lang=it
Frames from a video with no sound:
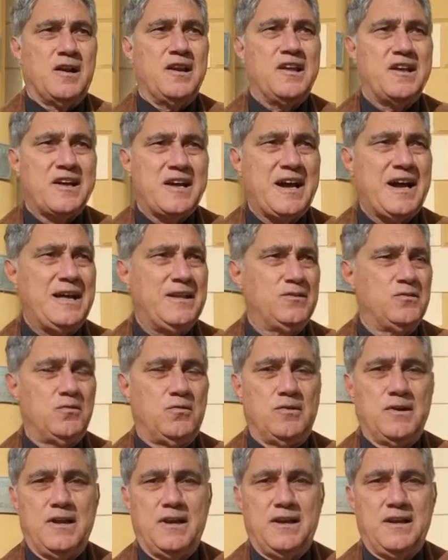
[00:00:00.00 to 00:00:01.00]

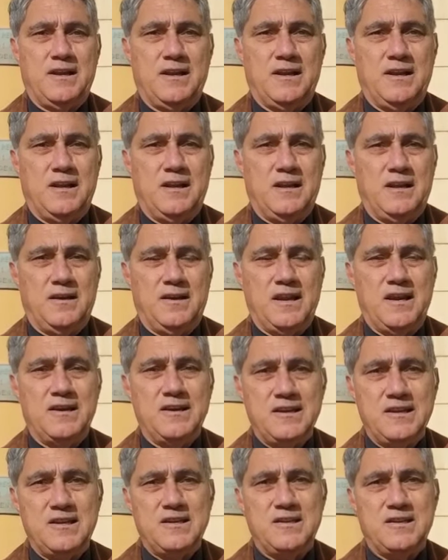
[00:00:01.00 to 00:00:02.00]
cliccando nel,
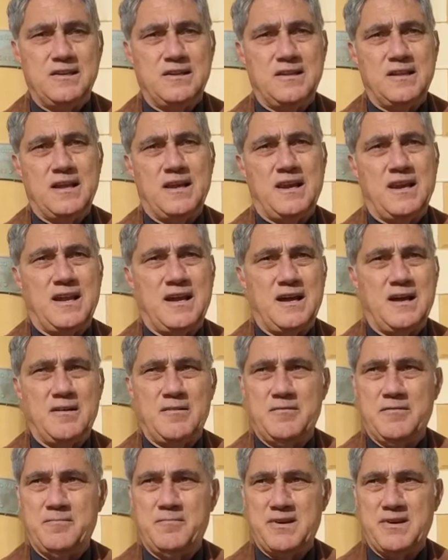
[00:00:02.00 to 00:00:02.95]
nel link della